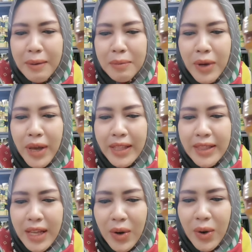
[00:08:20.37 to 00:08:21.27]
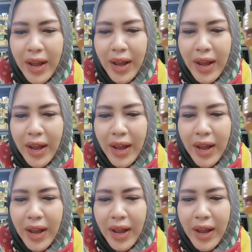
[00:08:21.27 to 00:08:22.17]
Bu Eti Rohaiti
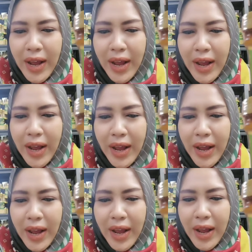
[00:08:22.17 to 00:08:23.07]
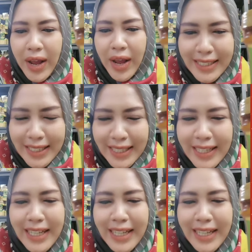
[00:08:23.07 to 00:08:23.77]
Alhamdulillah senang